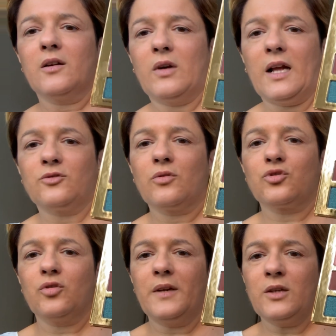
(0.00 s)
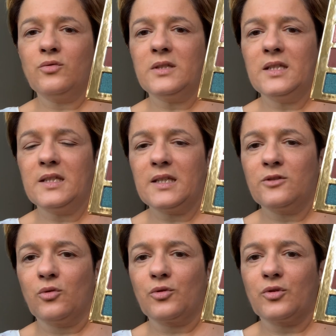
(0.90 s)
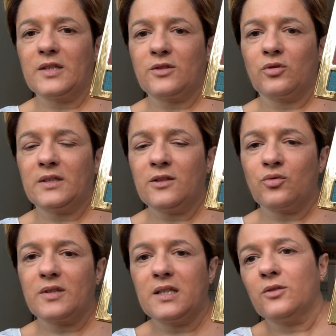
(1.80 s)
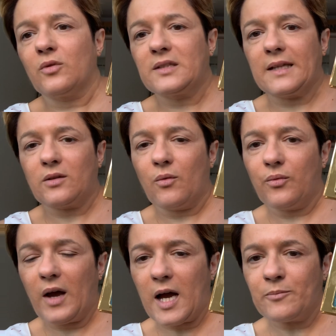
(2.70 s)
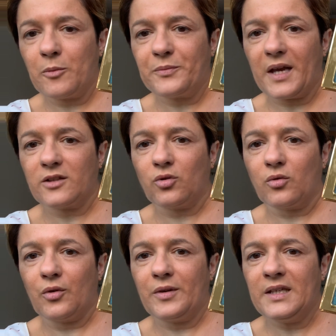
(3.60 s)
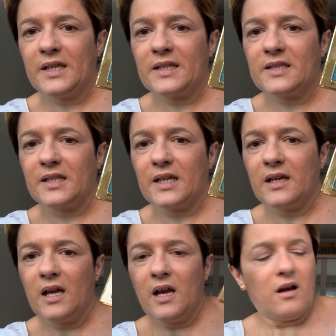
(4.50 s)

voilà, donc je vais utiliser donc cette teinte-ci. Donc c'est un fard à paupières donc irisé.